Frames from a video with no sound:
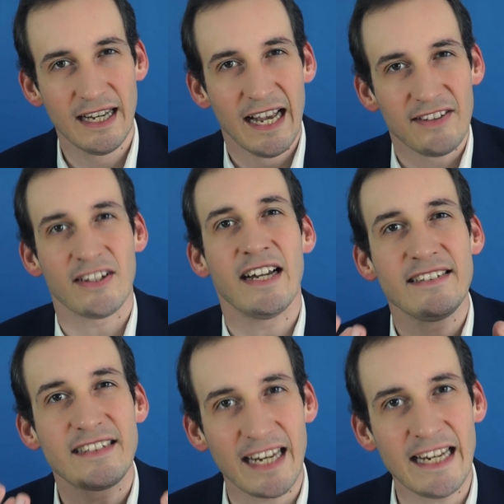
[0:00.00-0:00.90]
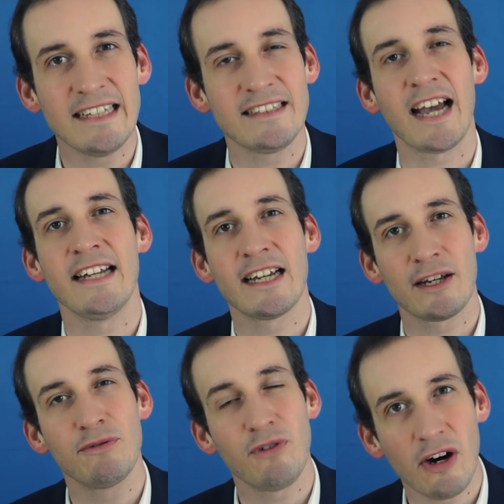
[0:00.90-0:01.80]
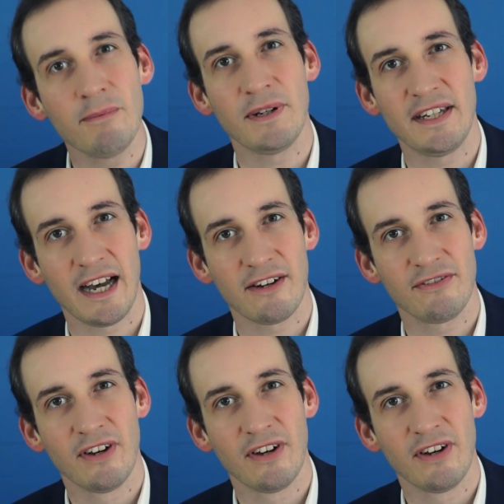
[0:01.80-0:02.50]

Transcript: sondern dringend einer Reform bedarf.